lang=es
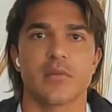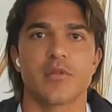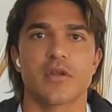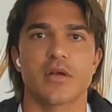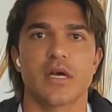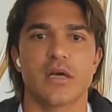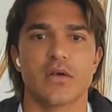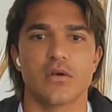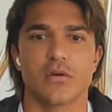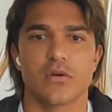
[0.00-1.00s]
Hemos
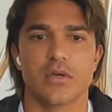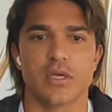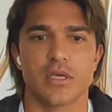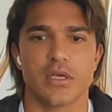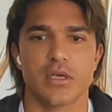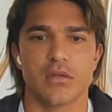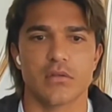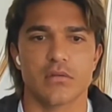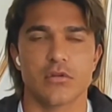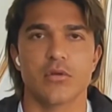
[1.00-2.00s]
trabajado eh,
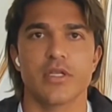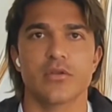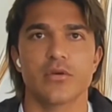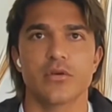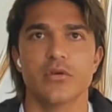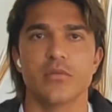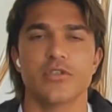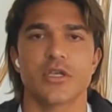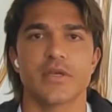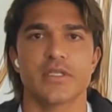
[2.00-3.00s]
doble turno,
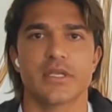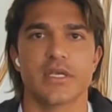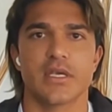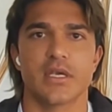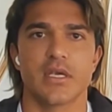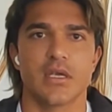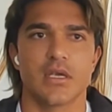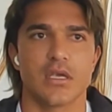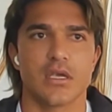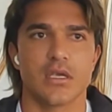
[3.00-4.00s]
muchas veces
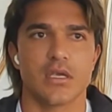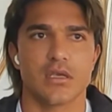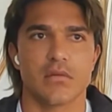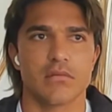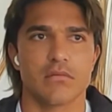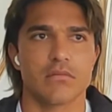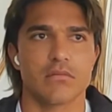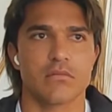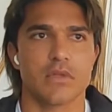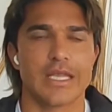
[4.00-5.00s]
eh,
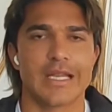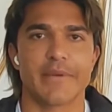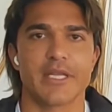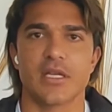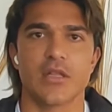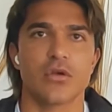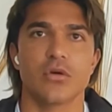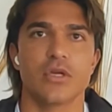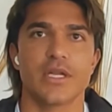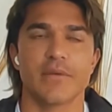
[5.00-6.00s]
en la mañana
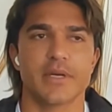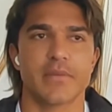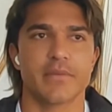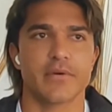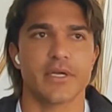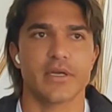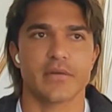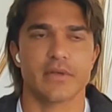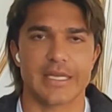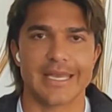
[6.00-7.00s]
dos horas para poder
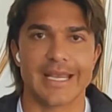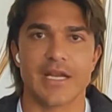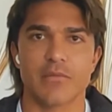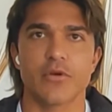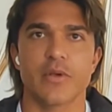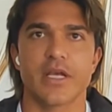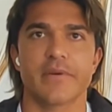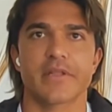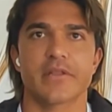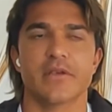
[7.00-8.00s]
llegar muy bien al
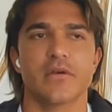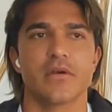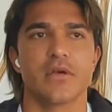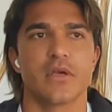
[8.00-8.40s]
partido.